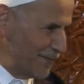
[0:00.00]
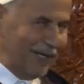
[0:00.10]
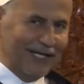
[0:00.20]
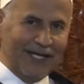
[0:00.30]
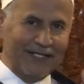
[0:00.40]

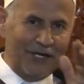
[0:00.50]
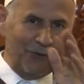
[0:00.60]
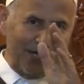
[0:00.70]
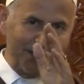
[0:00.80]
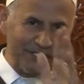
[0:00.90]
بمعنى
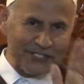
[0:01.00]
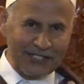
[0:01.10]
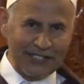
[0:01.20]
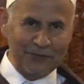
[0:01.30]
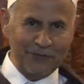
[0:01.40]
انه غادي
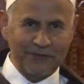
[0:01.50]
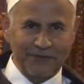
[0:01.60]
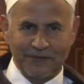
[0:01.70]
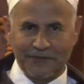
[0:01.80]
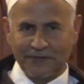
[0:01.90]
نصليو
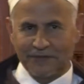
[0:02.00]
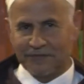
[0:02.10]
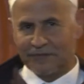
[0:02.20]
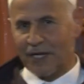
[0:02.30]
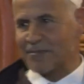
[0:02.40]

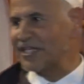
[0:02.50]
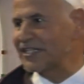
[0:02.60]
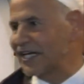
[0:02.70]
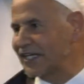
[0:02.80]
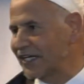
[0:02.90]

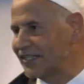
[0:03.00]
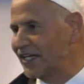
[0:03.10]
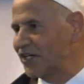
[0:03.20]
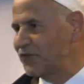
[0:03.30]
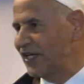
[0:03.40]
50 دقيقه
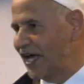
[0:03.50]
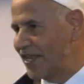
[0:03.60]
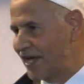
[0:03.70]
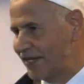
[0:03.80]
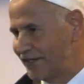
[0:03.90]
دخل فيها
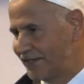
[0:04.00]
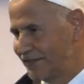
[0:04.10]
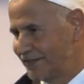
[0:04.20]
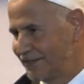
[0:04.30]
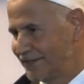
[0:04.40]
الاذان
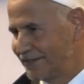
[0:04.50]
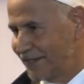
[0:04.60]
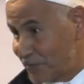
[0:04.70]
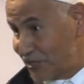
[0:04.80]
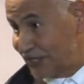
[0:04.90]

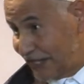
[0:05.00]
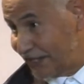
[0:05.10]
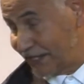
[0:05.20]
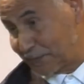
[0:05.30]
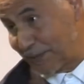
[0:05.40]
50
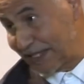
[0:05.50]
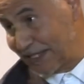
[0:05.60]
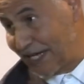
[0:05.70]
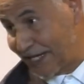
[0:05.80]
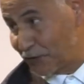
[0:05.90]
دقيقة تبارك
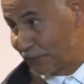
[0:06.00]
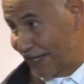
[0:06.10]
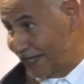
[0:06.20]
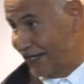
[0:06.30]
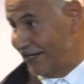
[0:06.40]
الله خير
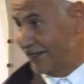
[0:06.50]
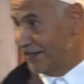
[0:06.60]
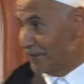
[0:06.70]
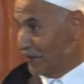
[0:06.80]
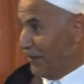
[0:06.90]
وبركة
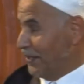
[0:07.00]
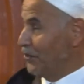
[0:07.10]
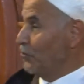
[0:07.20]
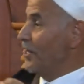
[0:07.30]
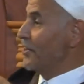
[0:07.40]
بمعنى
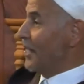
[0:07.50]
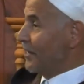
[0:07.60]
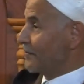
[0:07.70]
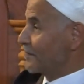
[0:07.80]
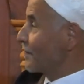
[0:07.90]

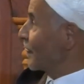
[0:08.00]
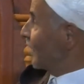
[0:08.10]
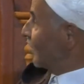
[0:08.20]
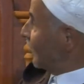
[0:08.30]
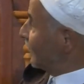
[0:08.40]
يؤذن
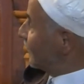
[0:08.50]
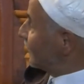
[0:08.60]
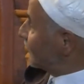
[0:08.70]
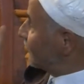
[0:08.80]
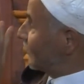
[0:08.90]
يعني
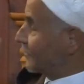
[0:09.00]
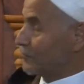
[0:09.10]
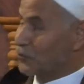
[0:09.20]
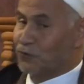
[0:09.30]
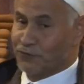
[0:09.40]
آه،
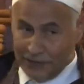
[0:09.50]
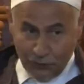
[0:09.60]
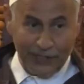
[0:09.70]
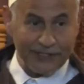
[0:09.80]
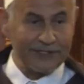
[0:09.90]
سميته في
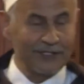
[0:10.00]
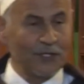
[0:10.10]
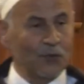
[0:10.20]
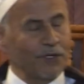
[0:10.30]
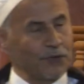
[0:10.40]
الوقت
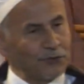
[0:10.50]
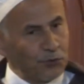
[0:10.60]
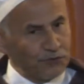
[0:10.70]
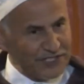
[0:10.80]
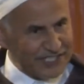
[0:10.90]

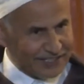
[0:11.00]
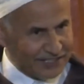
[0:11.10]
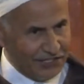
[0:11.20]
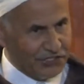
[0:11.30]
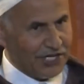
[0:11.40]
وندخل في صلاة
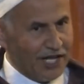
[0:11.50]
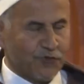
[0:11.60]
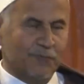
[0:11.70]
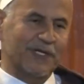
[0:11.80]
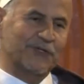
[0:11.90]
العشاء
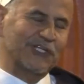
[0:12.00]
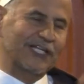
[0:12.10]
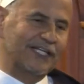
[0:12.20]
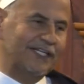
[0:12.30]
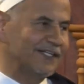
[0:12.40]
ثم
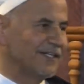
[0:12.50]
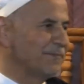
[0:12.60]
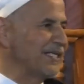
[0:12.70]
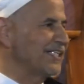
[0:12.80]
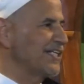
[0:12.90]
نصلي
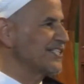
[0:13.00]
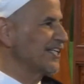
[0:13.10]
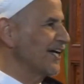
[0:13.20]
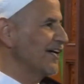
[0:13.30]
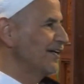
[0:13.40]
ما
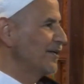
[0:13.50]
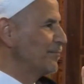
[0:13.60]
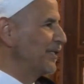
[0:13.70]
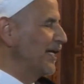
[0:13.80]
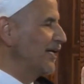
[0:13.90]
تيسر
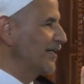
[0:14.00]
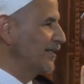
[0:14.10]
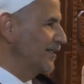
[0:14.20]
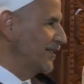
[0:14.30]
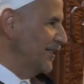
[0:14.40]
من آه،
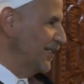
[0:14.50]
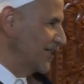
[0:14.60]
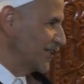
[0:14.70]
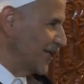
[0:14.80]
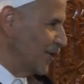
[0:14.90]
آه،
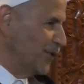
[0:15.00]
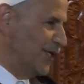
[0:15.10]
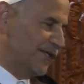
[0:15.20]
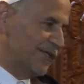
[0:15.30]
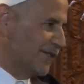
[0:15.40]
يعني
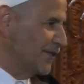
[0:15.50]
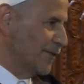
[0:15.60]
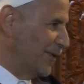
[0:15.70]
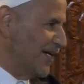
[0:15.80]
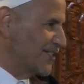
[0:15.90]
التراويح
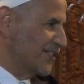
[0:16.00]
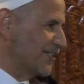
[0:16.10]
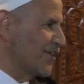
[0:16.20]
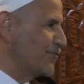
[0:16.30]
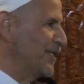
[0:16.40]
ربعة
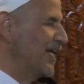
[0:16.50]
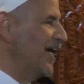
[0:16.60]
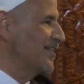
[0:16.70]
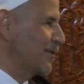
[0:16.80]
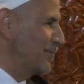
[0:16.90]
ستة ثمانية
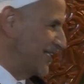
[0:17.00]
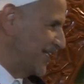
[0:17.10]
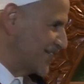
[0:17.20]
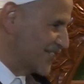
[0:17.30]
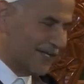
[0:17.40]
حسب ما
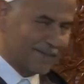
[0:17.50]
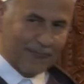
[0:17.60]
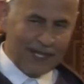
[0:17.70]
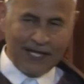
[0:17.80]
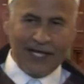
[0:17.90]
تيسر
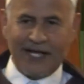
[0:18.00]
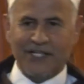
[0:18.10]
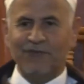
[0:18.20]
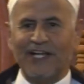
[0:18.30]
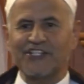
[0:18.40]

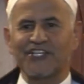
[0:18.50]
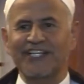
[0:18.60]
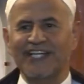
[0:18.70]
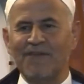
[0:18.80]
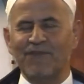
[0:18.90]
هذه في العشر
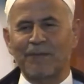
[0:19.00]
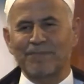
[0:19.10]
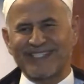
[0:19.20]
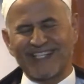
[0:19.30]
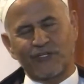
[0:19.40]
أيام في
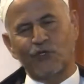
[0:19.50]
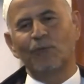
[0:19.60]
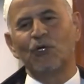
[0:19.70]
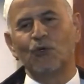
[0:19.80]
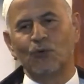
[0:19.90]
15
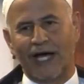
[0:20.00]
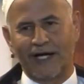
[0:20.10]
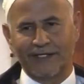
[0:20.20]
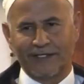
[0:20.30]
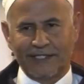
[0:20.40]
يوم
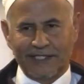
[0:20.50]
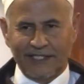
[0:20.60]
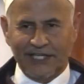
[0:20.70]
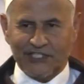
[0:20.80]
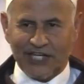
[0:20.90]
الأولى
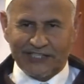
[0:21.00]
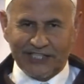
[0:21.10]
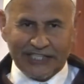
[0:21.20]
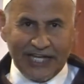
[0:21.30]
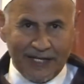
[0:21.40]
يعني العشاء
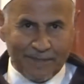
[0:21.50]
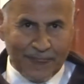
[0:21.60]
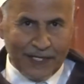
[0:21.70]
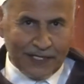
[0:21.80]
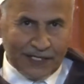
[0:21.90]
غادي يطلع
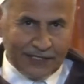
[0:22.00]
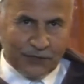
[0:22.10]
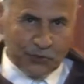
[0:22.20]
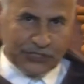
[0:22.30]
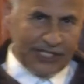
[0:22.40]

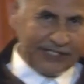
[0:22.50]
غادي يوصل